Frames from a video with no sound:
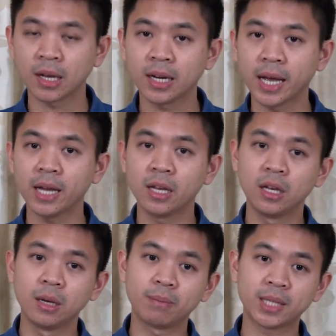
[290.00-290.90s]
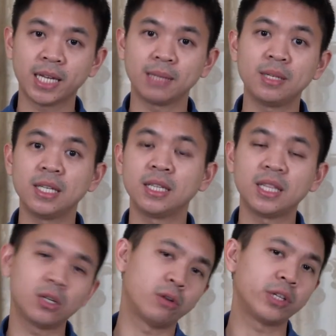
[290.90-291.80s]
และประธานาธิบดี
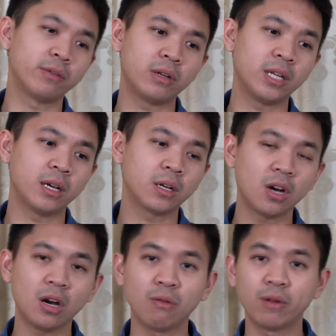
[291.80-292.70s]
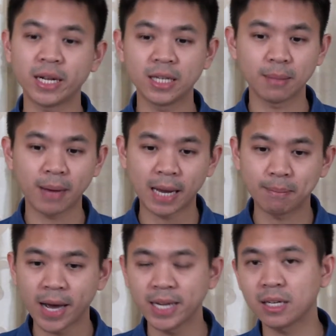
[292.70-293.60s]
เธียดอร์ โรสเวลต์เนี่ยก็เวลาเดินผ่าน
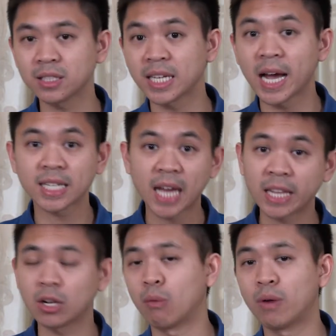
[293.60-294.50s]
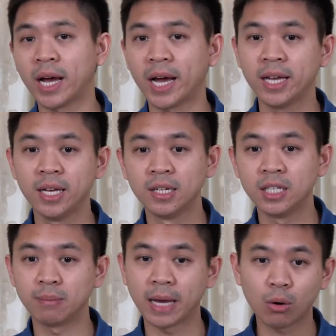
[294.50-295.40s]
บ้านนี้ก็จะทักทายตลอดเวลา
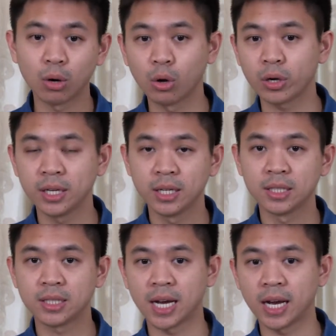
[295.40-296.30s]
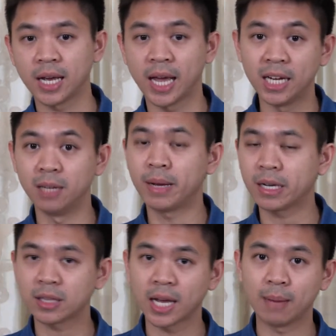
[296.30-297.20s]
ถึงแม้คนรถจะเห็นหรือไม่
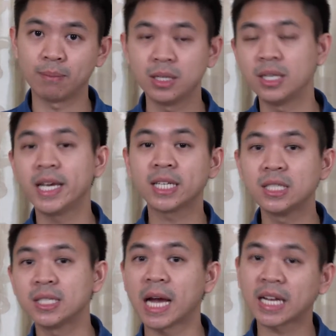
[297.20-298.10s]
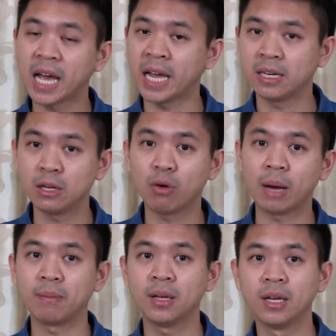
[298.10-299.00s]
ก็ตามคือเรียกชื่อทักทายด้วยค
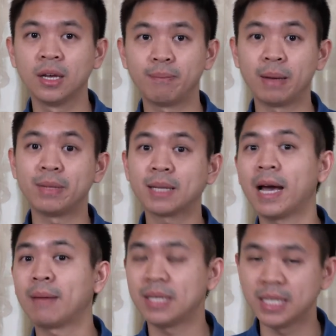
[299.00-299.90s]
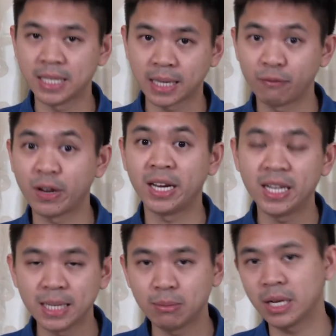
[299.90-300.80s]
วาม เป็นมิตรภาพที่ดีนะครับเฟรน
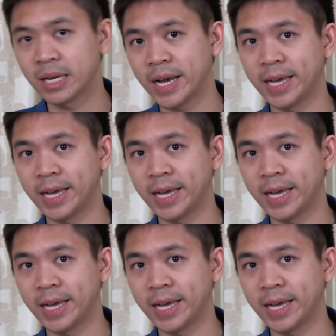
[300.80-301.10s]
ลี่พูดง่า